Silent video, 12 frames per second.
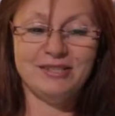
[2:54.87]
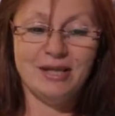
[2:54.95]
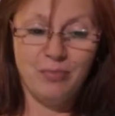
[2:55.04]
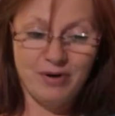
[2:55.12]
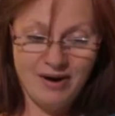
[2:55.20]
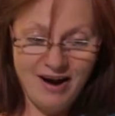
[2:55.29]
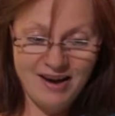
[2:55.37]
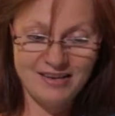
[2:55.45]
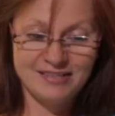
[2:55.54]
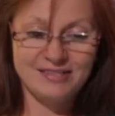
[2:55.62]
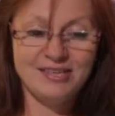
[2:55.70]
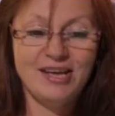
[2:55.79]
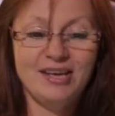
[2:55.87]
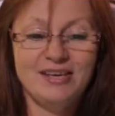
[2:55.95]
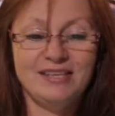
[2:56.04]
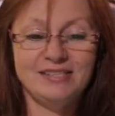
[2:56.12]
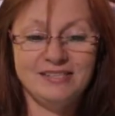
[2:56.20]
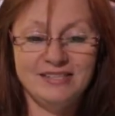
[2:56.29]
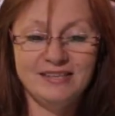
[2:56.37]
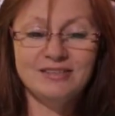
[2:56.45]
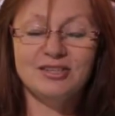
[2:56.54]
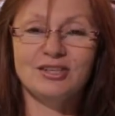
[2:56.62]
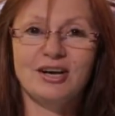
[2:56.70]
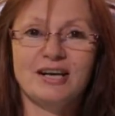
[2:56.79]
набрались, и
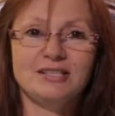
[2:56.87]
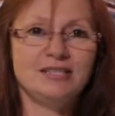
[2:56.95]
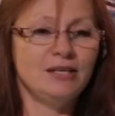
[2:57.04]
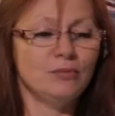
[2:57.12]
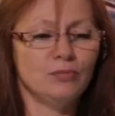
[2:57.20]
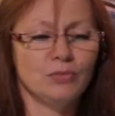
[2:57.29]
сена накосили